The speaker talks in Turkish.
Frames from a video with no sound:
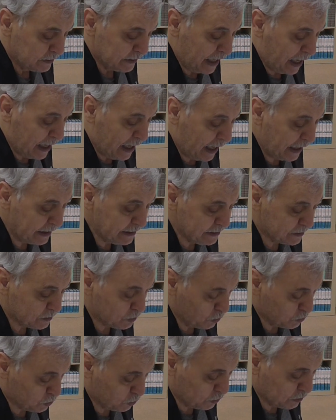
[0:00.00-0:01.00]
Ya hayır
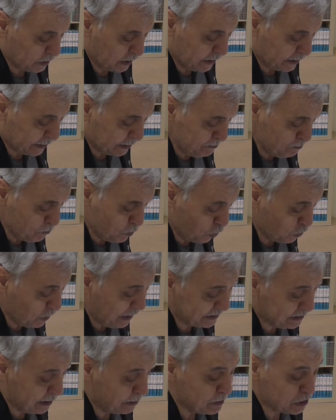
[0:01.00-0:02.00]
özür dilerim
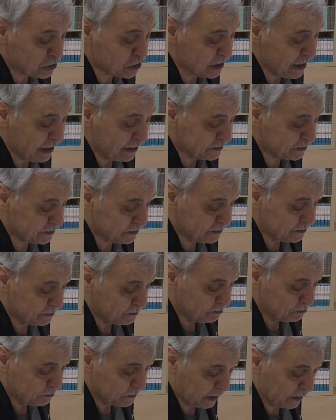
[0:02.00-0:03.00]
öyle demişler.
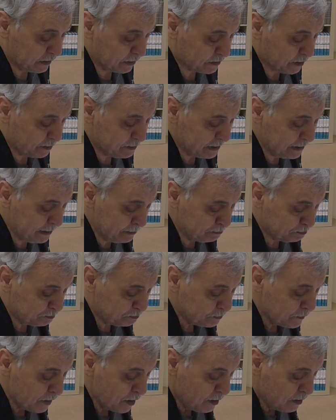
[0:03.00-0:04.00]
Anlatabildim mi?
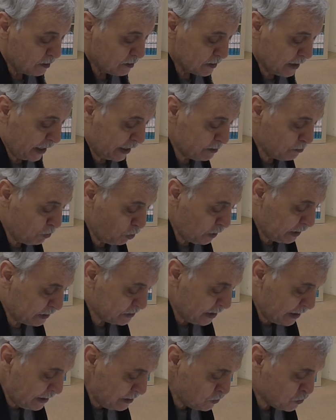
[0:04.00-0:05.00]
Yani
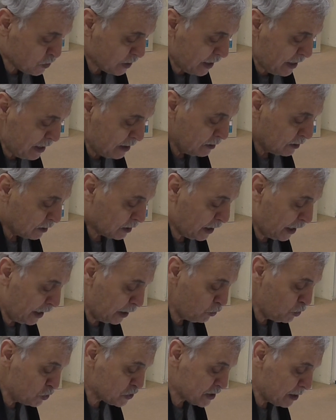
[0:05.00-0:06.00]
böyle deyince
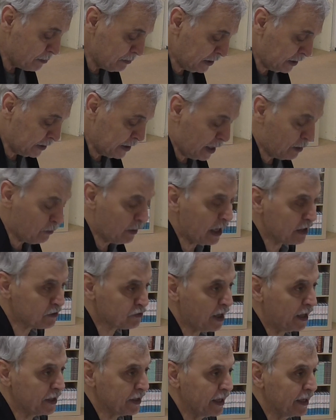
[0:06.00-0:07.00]
kalu semi'na ve
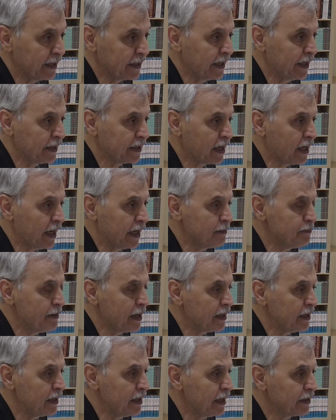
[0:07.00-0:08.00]
atana. Yani
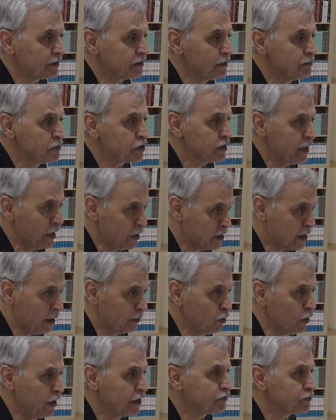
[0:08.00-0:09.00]
Hayberliler demişler
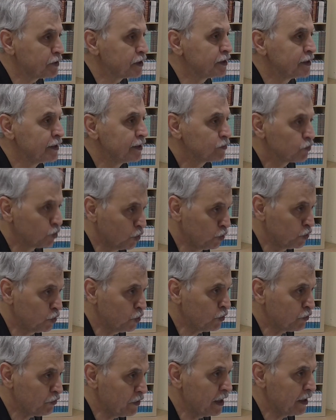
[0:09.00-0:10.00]
kabul ettik,
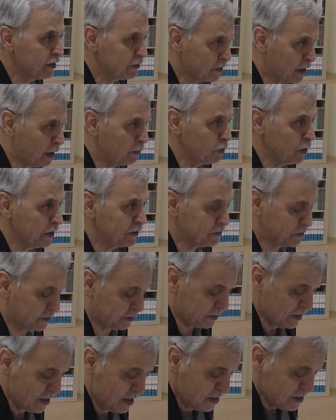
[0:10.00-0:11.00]
duyduk ve kabul
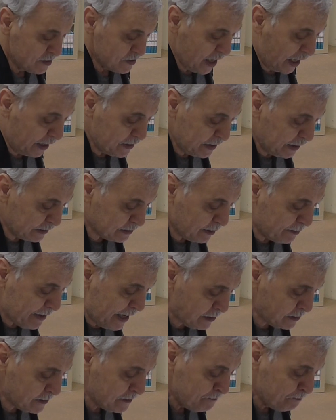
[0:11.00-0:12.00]
ettik. Yani ne
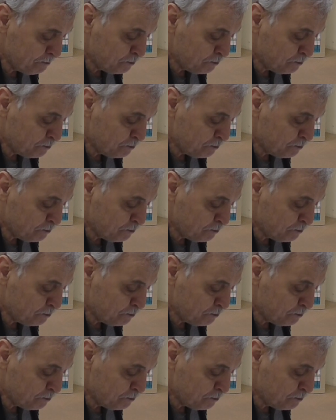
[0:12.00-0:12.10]
demek?